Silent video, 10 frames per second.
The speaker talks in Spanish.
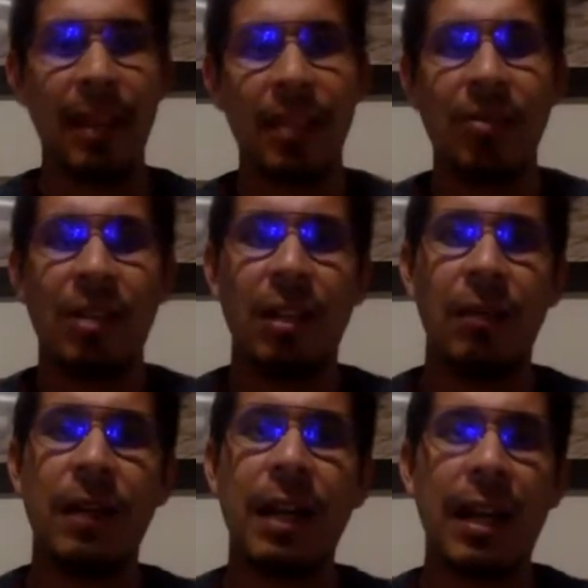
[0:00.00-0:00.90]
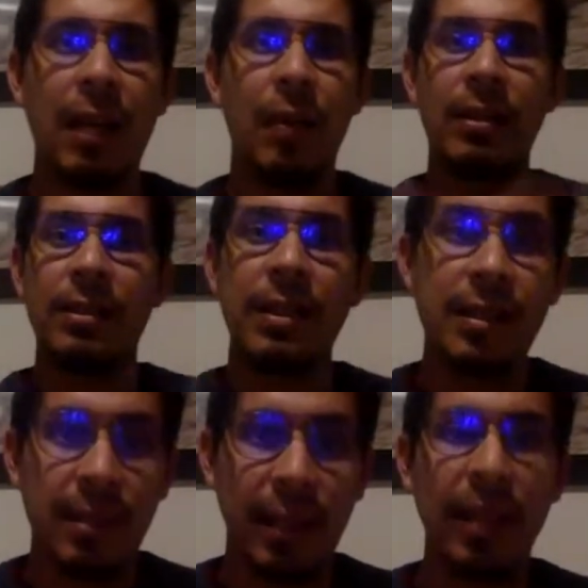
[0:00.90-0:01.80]
Esto significa que no
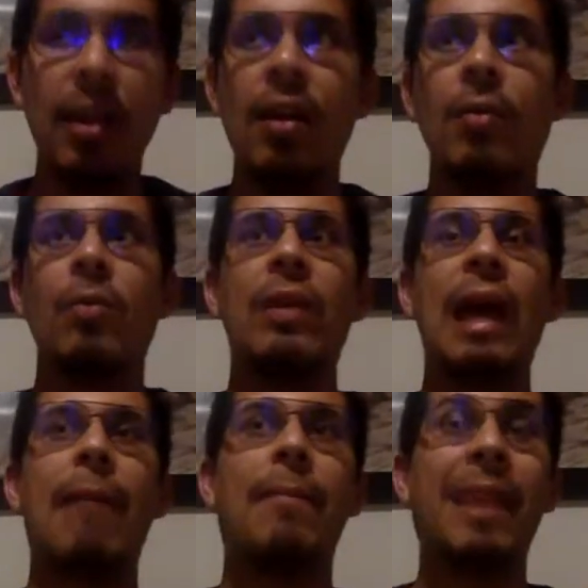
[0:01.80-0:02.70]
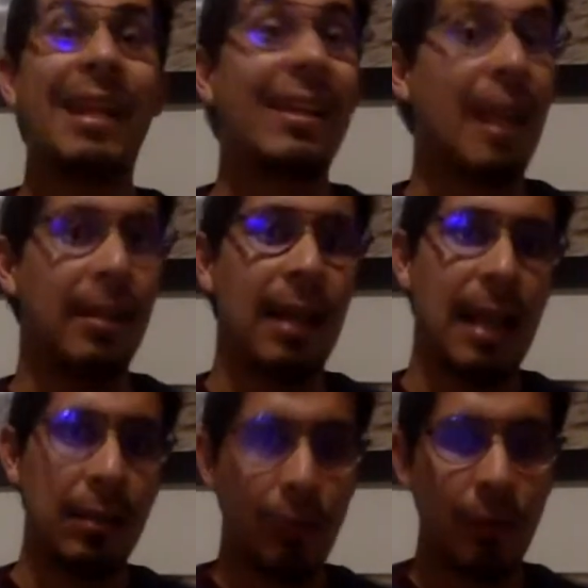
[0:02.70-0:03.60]
existe una verdad de
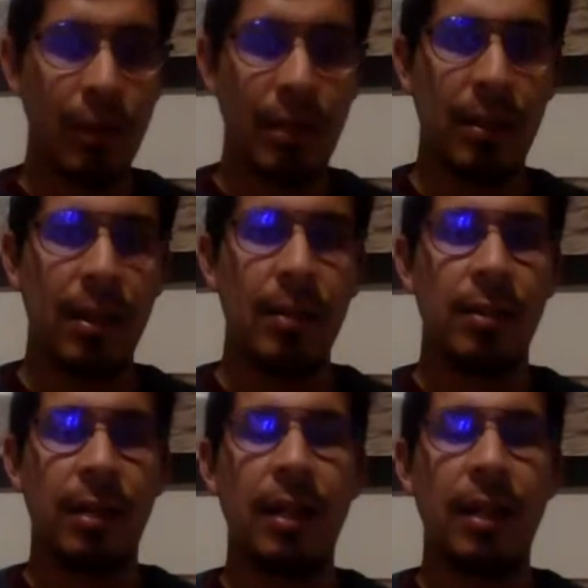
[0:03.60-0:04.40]
las cosas, ¿sí?